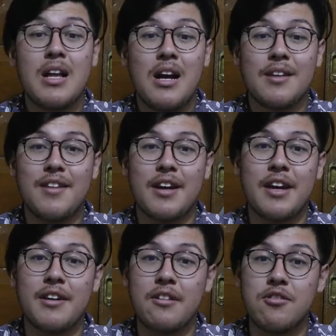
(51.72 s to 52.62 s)
hasta
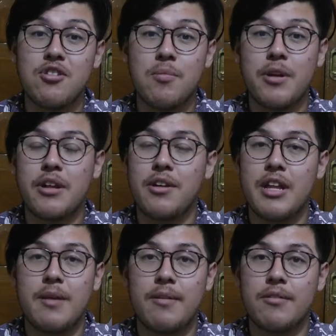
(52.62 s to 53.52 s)
que renunció porque no
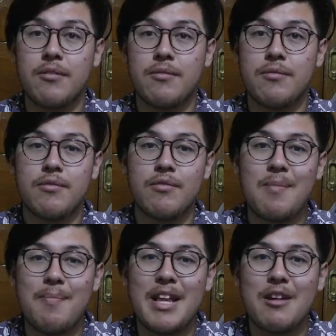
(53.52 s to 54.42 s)
le daban
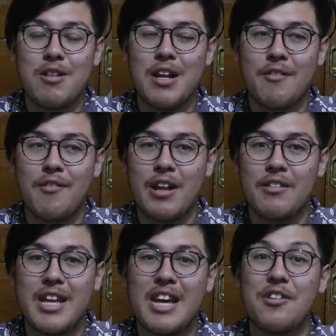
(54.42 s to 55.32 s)
una película que fuera
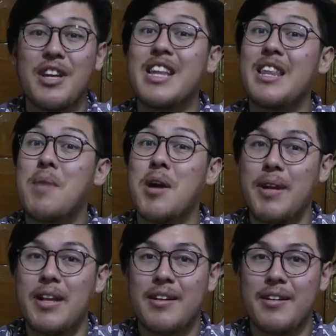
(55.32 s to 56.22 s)
de una heroína de
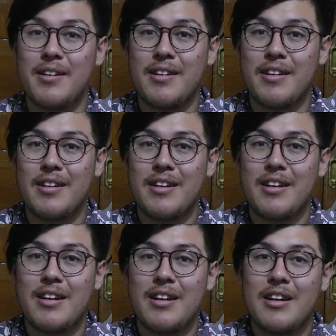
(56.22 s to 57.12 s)
Marvel. En las
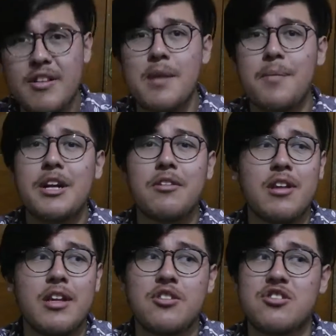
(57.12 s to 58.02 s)
regrabaciones de la
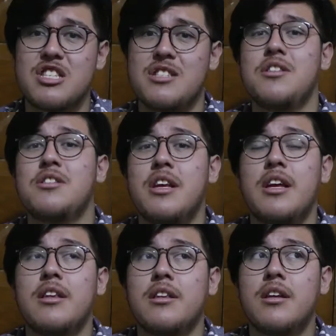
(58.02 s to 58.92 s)
película, de hecho, se
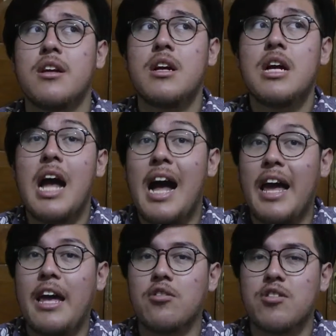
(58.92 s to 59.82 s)
sienten
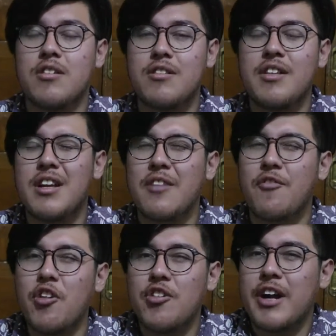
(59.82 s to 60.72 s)
ahí, o sea, se siente que
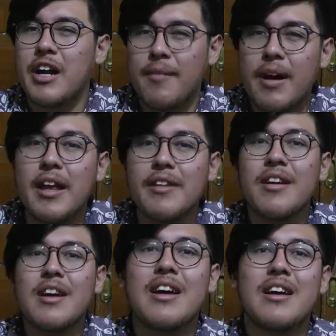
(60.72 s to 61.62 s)
fueron
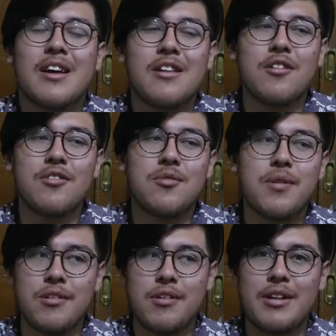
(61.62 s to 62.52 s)
regrabadas que no
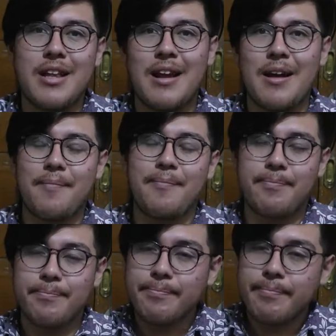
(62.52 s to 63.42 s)
estuvieron durante la
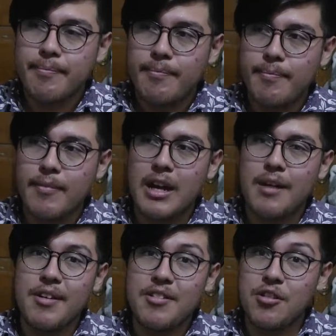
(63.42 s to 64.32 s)

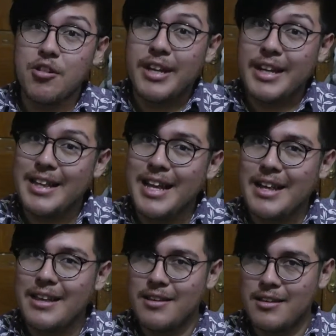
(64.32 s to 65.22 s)
grabación
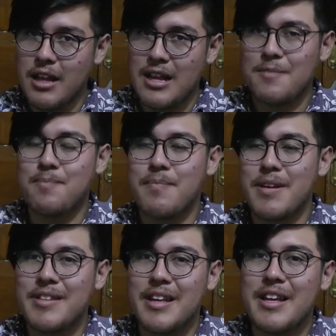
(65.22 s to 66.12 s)
original de las
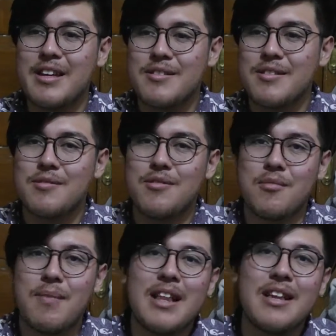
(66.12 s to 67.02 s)
escenas
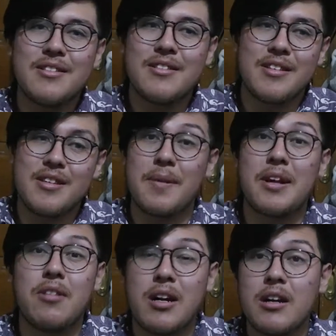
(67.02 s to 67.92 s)
normales de esta
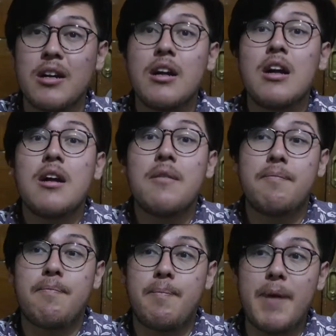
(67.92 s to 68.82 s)
película.
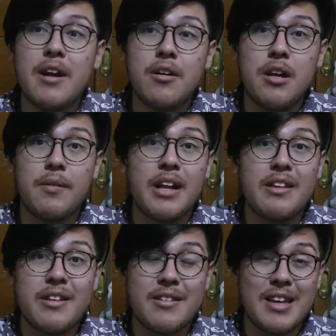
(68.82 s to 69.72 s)
Pero la verdad
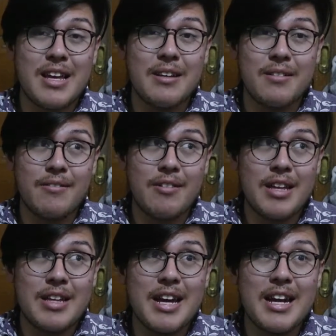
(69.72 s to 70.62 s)
es que se
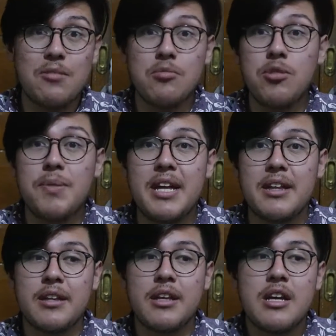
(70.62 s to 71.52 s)
integran muy
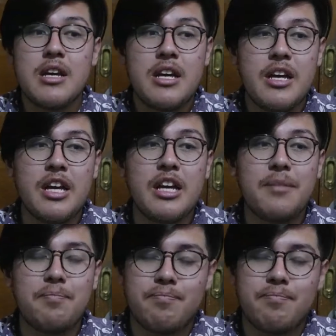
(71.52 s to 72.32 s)
bien. Y